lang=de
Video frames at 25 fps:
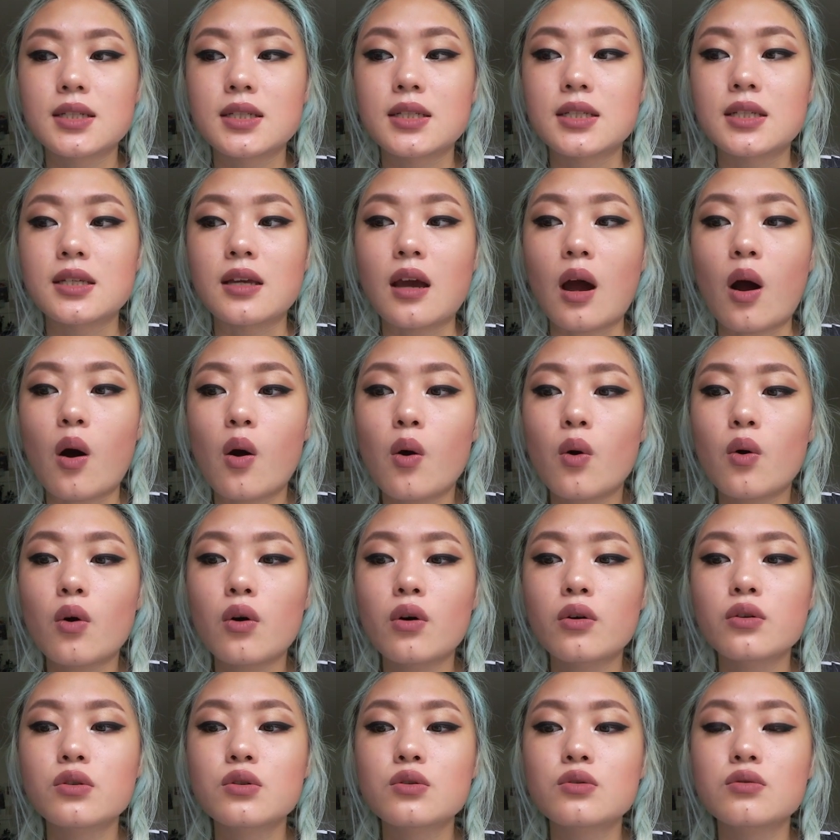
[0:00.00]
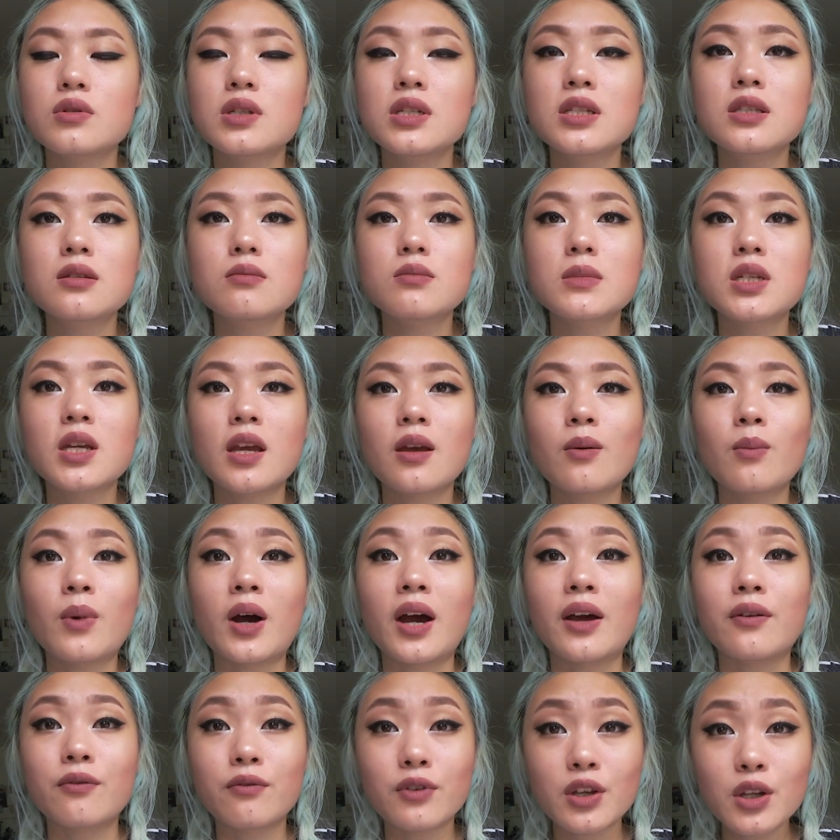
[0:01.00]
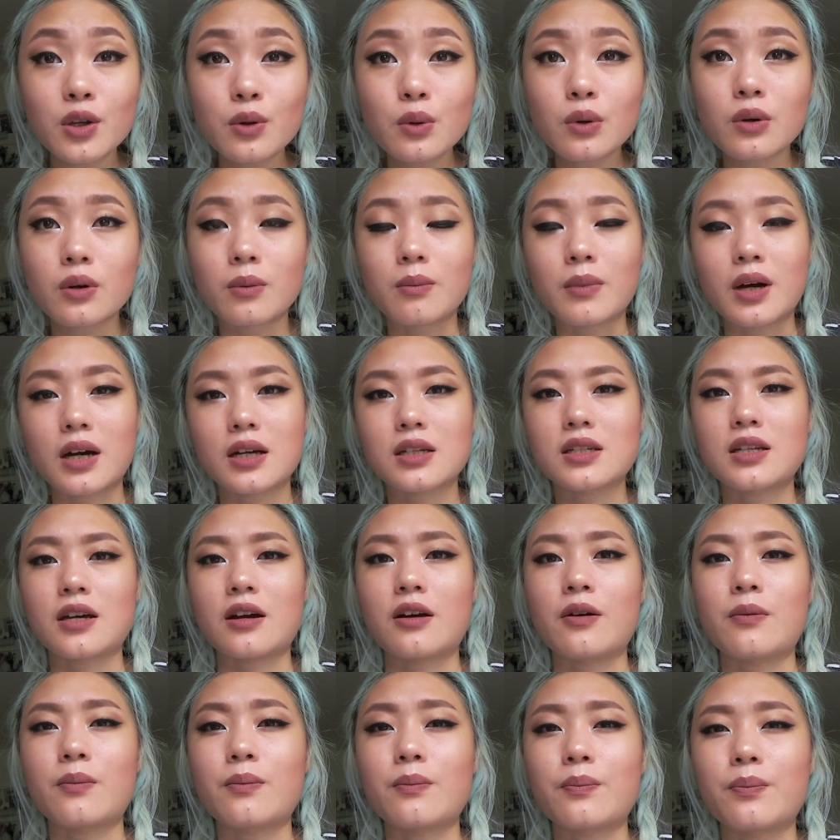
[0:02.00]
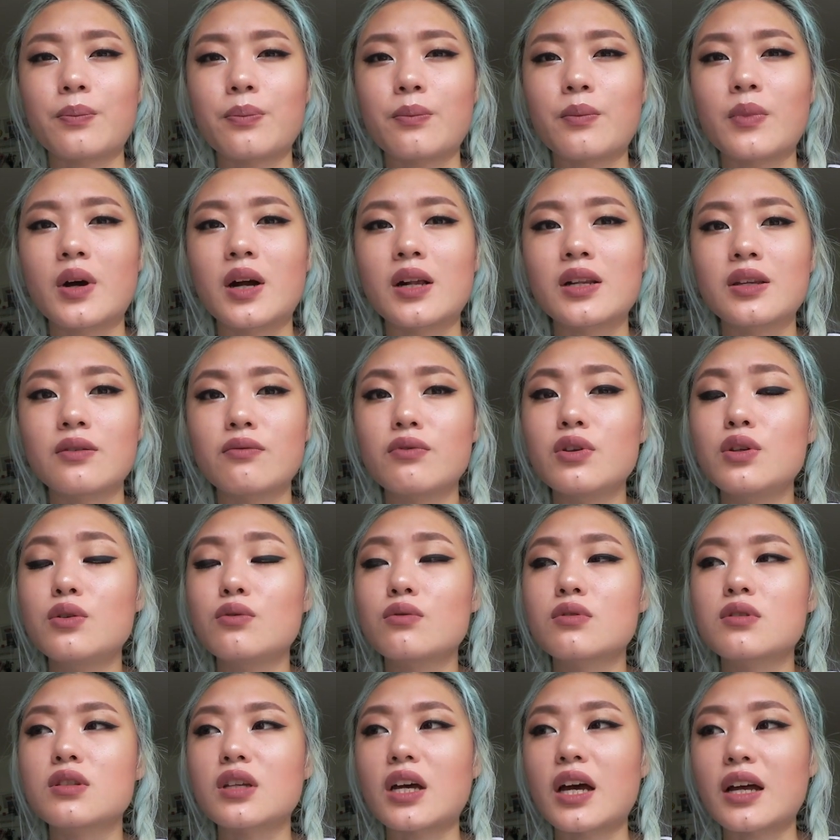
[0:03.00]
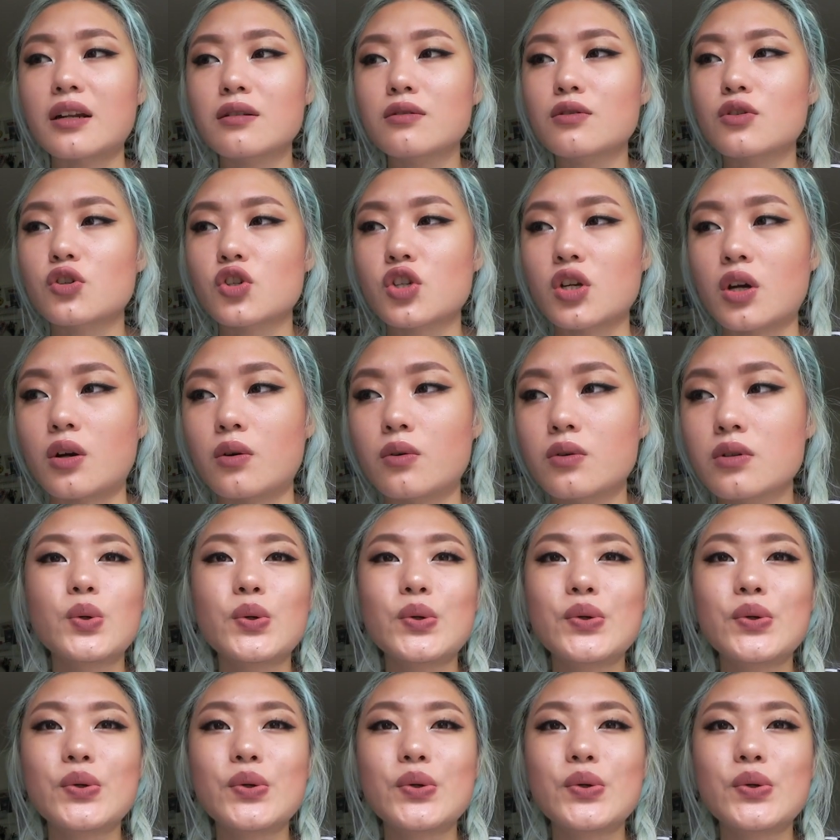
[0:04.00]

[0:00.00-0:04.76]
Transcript: die auch zu diesem Thema ein Video gemacht haben, mal die Videos angeschaut.